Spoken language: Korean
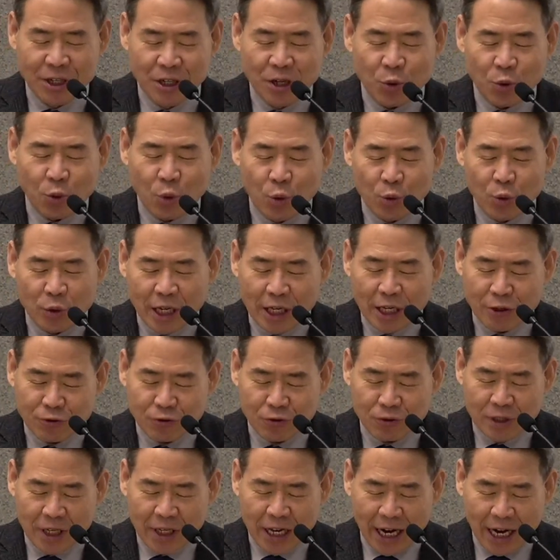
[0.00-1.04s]
공회
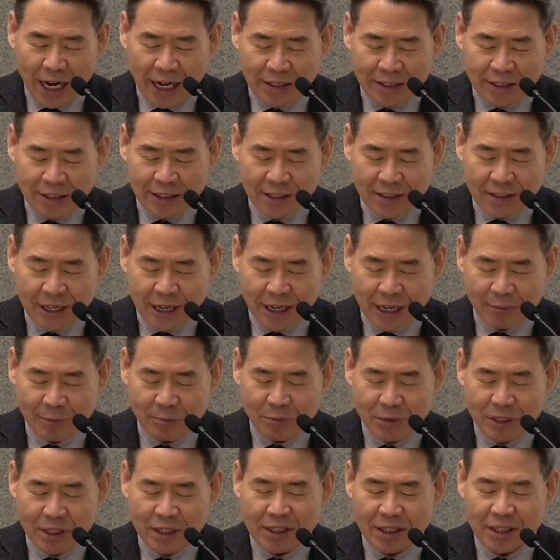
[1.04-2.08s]
중에 앉은
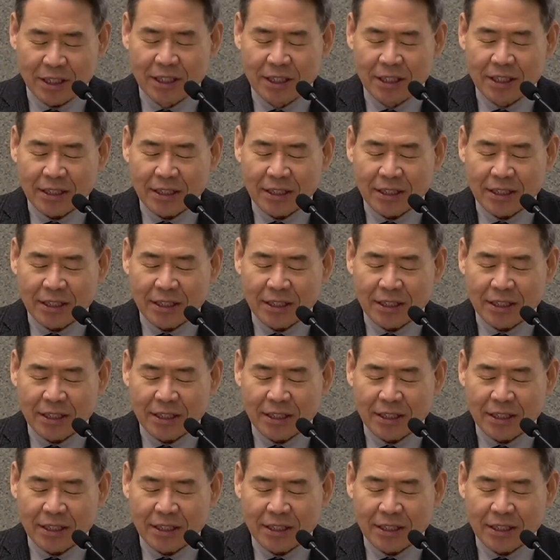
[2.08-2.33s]
사람들이